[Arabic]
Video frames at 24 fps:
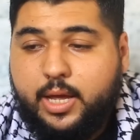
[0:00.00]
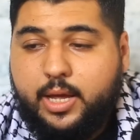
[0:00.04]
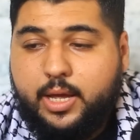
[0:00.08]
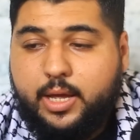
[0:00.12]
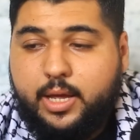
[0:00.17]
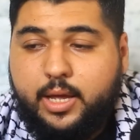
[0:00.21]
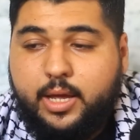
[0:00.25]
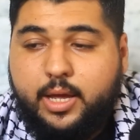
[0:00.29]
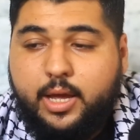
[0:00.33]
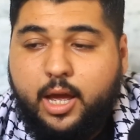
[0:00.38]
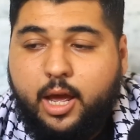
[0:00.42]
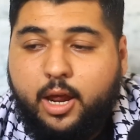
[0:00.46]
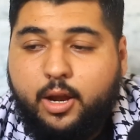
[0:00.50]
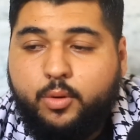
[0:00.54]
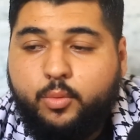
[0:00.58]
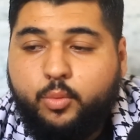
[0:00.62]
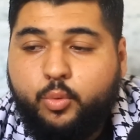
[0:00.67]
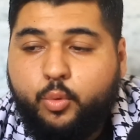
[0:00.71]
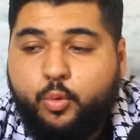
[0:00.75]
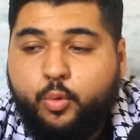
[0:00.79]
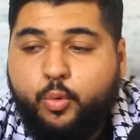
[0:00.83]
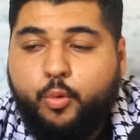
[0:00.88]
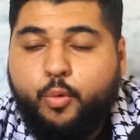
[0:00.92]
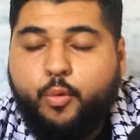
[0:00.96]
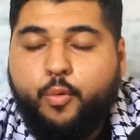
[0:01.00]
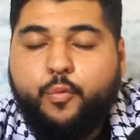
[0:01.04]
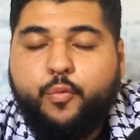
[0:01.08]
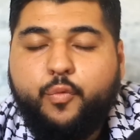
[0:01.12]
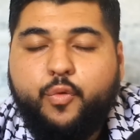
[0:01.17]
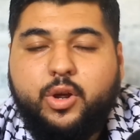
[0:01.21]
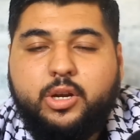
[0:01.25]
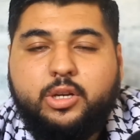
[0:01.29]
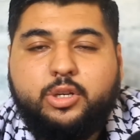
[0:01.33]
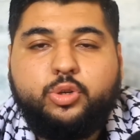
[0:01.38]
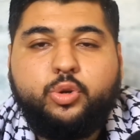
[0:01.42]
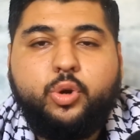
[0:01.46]
آه،
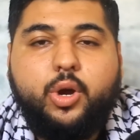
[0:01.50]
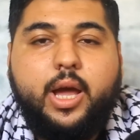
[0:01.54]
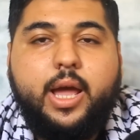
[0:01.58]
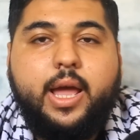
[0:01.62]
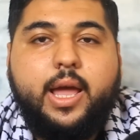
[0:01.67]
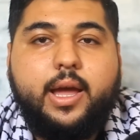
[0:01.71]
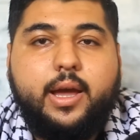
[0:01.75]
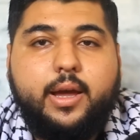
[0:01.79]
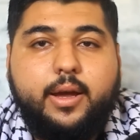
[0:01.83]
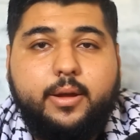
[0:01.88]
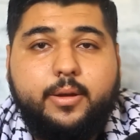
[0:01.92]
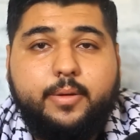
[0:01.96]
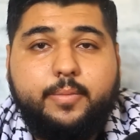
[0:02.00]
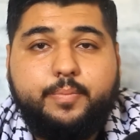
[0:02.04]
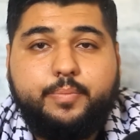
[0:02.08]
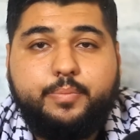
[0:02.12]
الوقوف والدعاء